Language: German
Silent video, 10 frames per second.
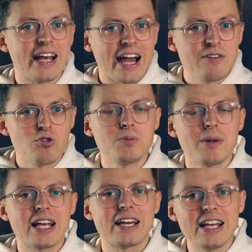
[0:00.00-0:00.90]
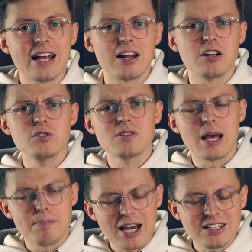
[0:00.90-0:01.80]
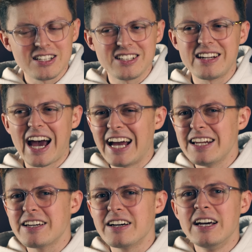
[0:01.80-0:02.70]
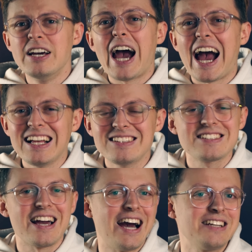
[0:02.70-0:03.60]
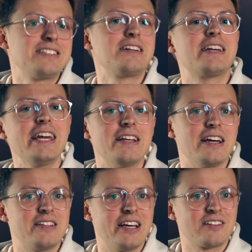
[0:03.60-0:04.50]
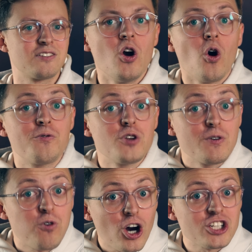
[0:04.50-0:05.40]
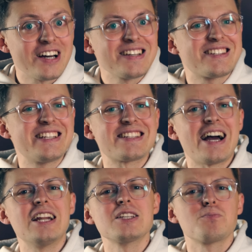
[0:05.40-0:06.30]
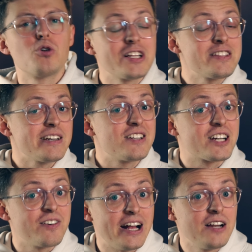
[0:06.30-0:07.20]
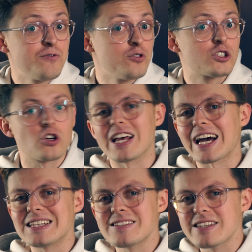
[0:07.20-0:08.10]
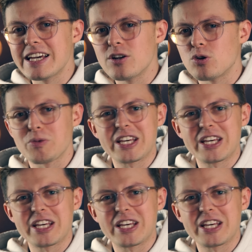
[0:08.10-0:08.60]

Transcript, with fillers: Generell wurden bei der Genanalyse der Bärtierchen einige einzigartige Gene entdeckt. Und für die Forscher sind das alles potenzielle Quellen für Toleranzgene und